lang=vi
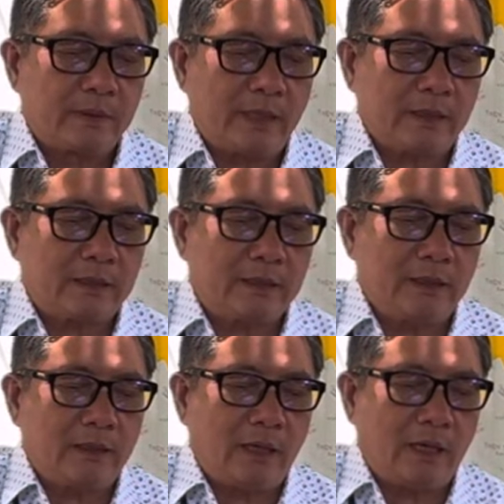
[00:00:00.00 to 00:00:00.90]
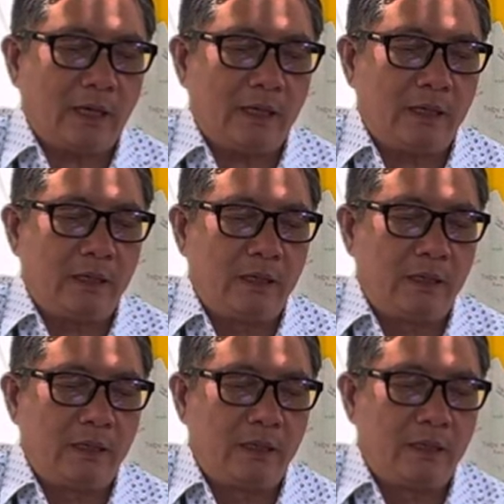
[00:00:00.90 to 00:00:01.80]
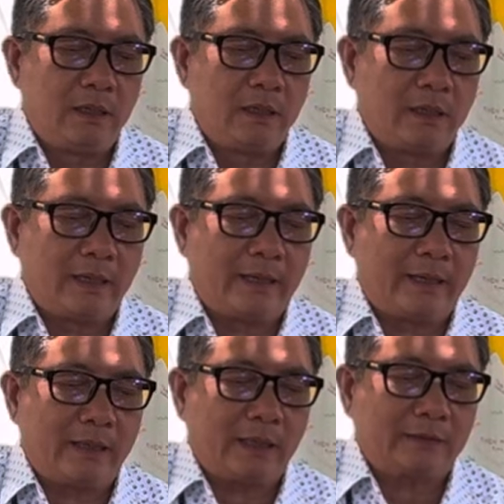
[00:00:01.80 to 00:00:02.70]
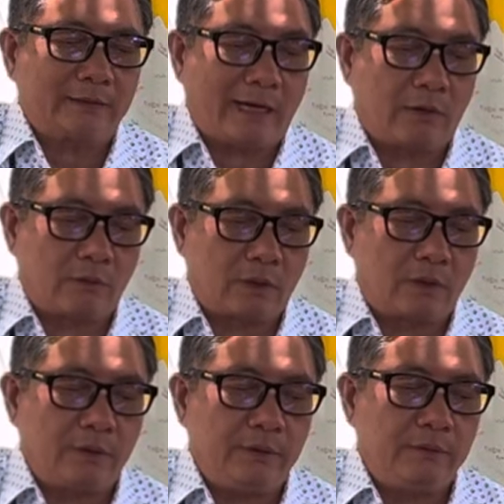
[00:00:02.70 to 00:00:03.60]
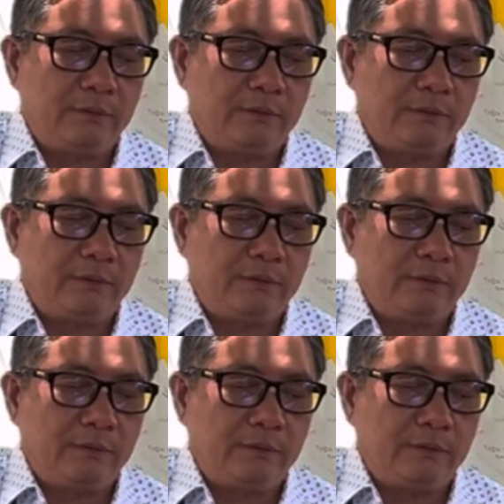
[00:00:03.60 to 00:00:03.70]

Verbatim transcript: đất trên đó là đất tàu rồi